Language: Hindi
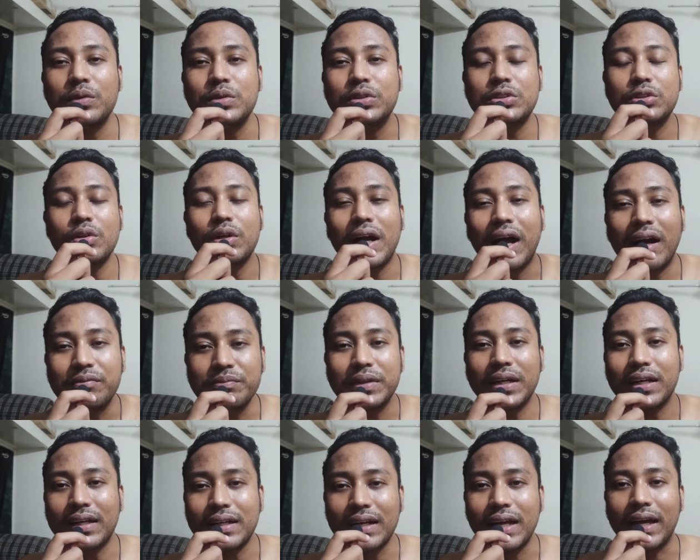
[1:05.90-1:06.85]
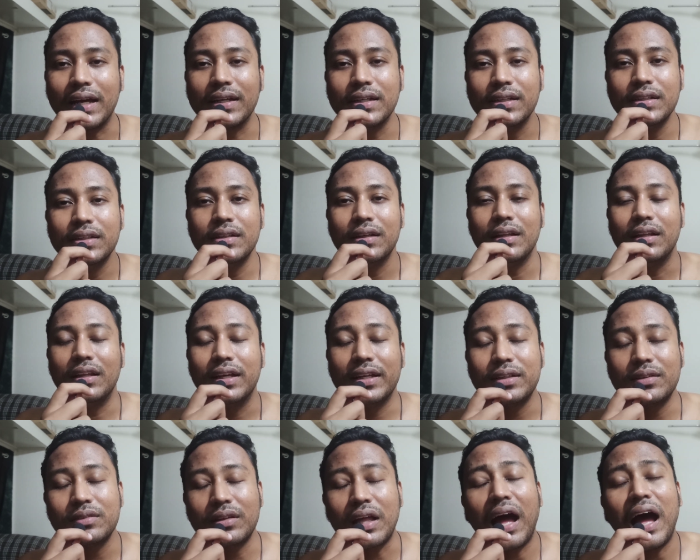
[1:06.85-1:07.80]
कुछ तो काम कर रहा है
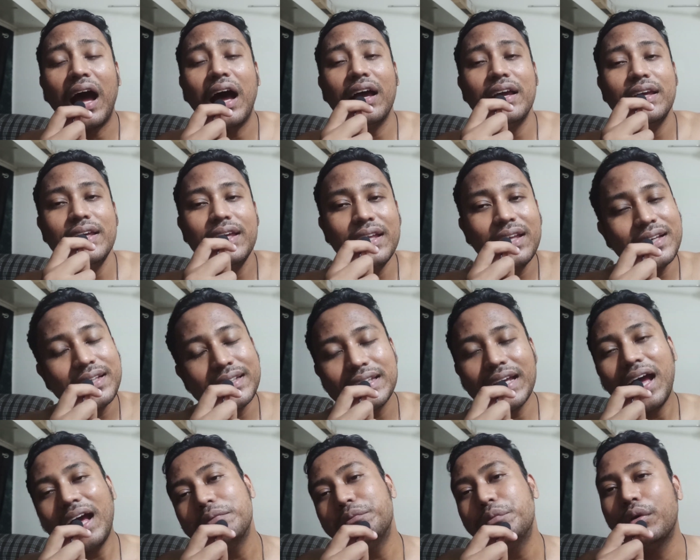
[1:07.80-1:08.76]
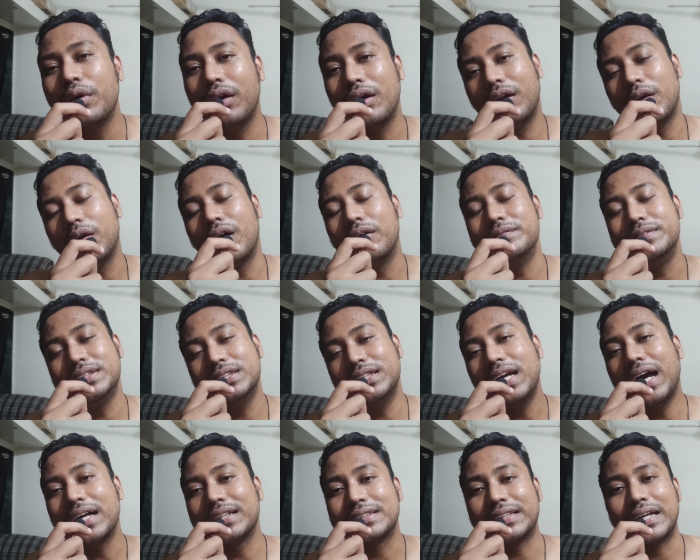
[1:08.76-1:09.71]
लेकिन ये क्या बोल रहे हो आप
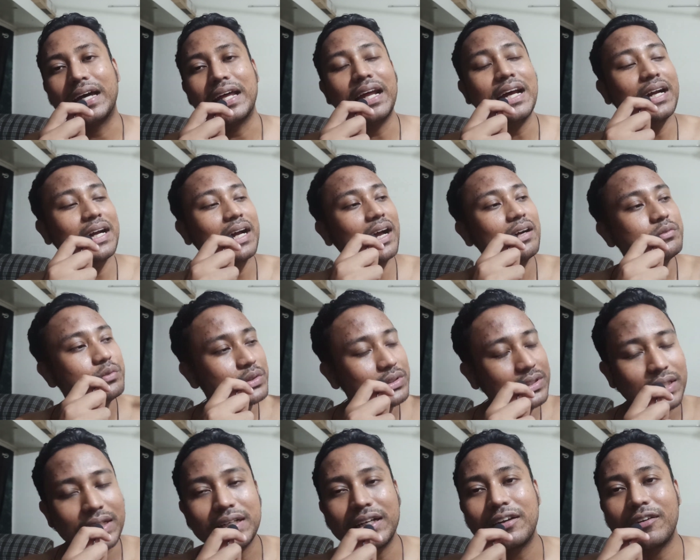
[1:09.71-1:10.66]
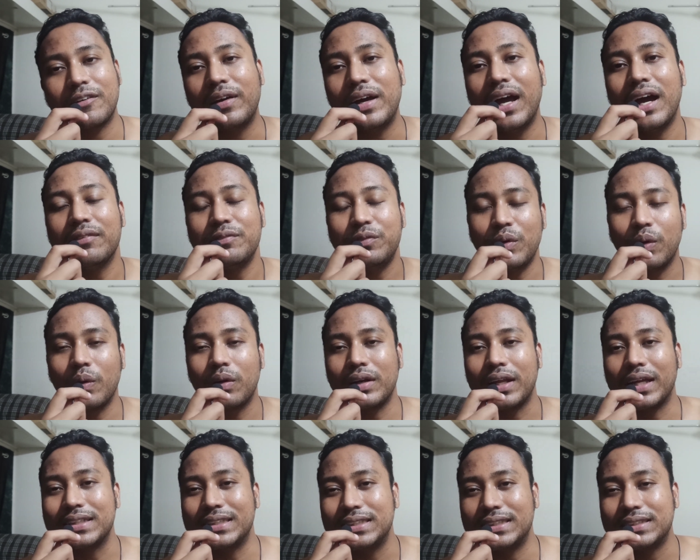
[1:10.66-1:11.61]
जिया सारा काम उससे करवाया आप लोगों
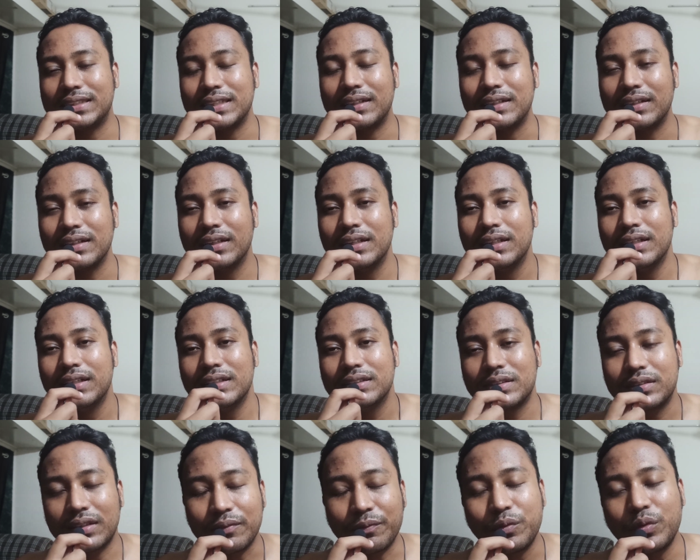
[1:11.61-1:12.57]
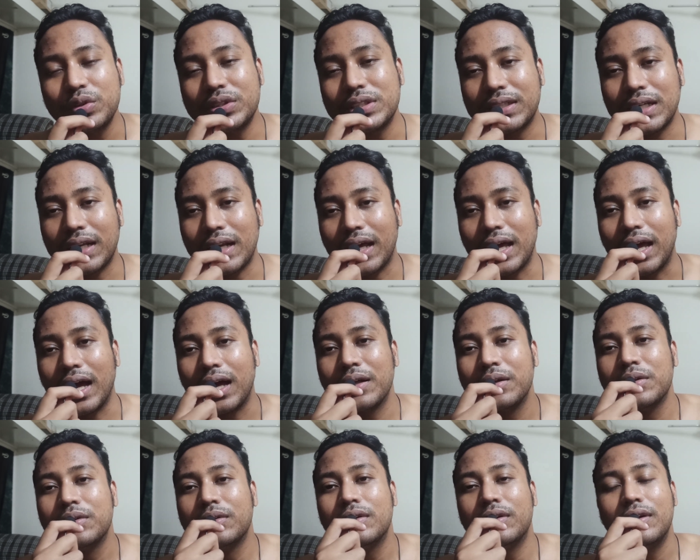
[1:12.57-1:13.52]
ने असिस्टेंट सब कुछ कराया
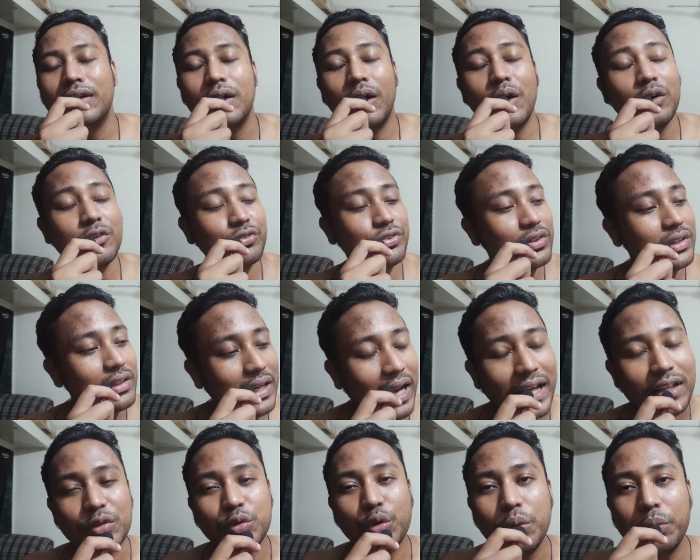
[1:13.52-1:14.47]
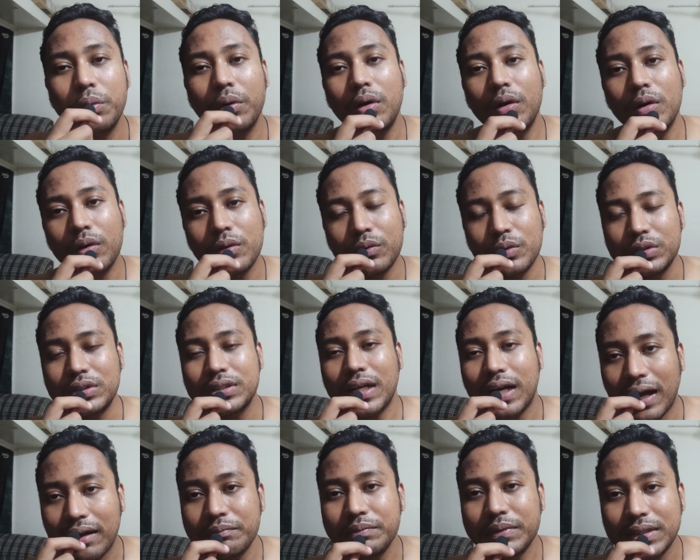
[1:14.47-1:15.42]
और फिर रात को बोल लो कुछ
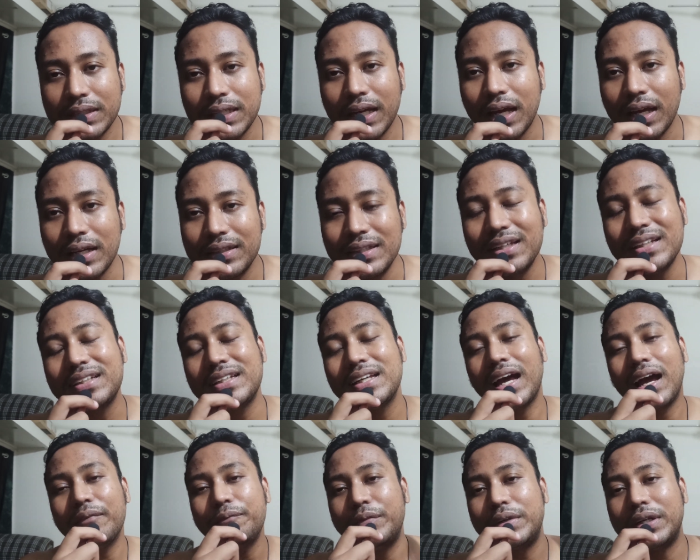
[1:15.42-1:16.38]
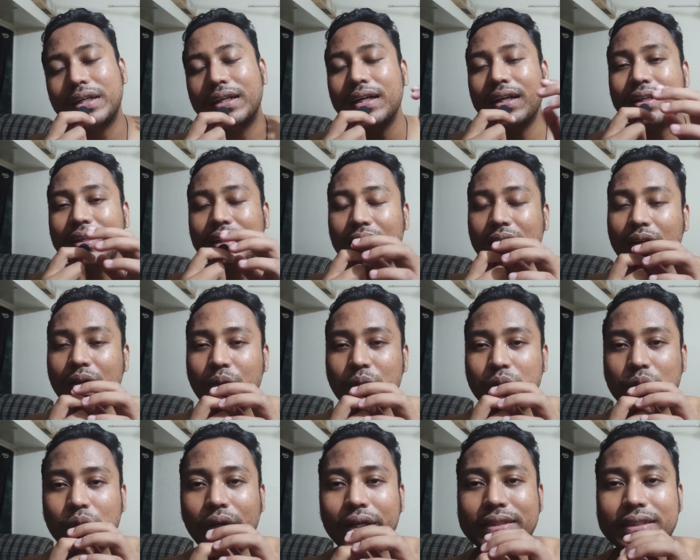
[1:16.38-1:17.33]
काम किया ये क्या आप ट्रिगर कर रहे हो
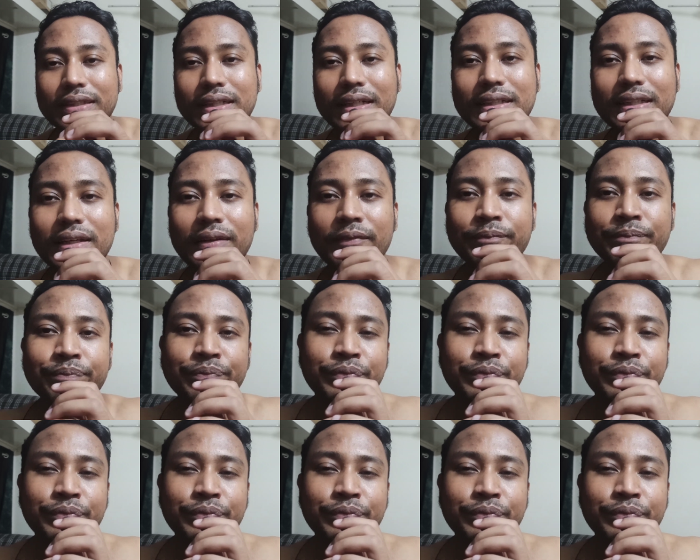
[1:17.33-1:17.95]
उसको ऐसा करके